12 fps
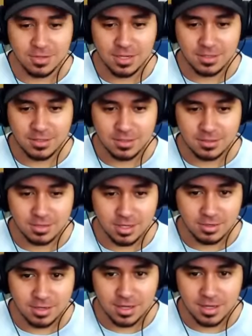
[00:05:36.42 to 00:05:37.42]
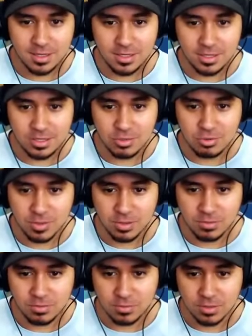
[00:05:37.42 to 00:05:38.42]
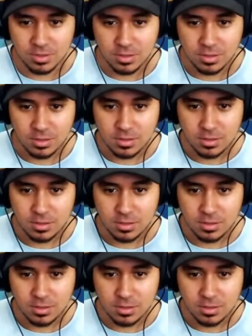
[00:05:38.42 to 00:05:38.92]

Eu não quero assim, não. Eu quero cair ali, ó, derrubando tudo,